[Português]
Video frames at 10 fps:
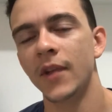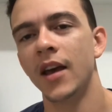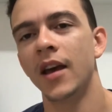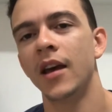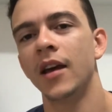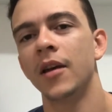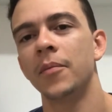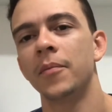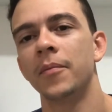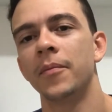é,
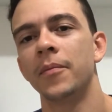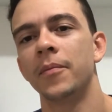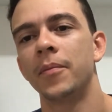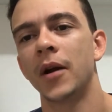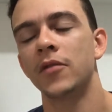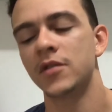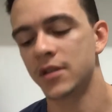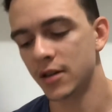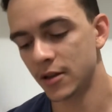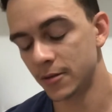para
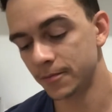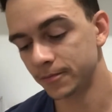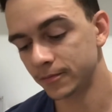você.